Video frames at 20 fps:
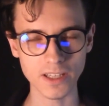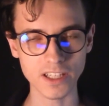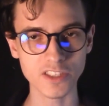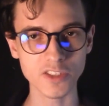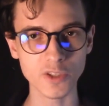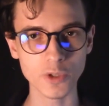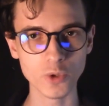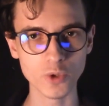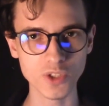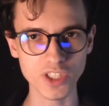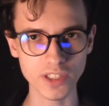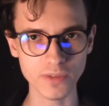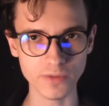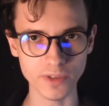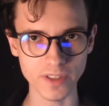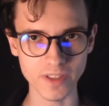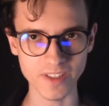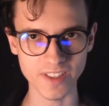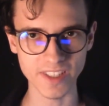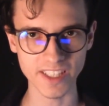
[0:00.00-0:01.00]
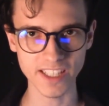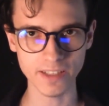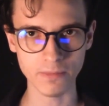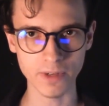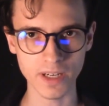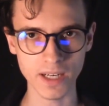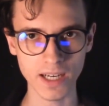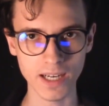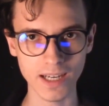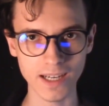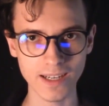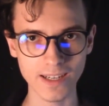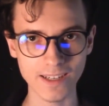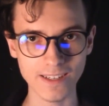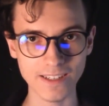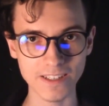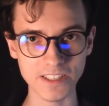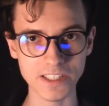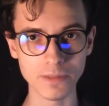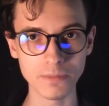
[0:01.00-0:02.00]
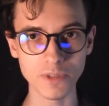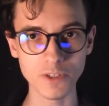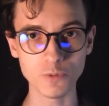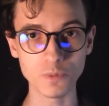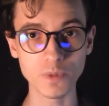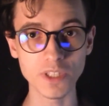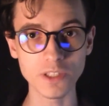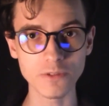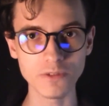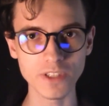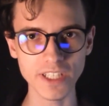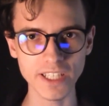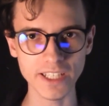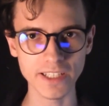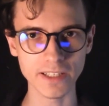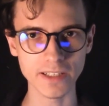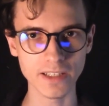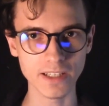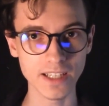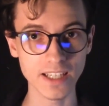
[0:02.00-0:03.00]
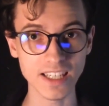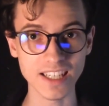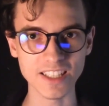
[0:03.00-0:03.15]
Эксклюзивный стрим, где мы впервые,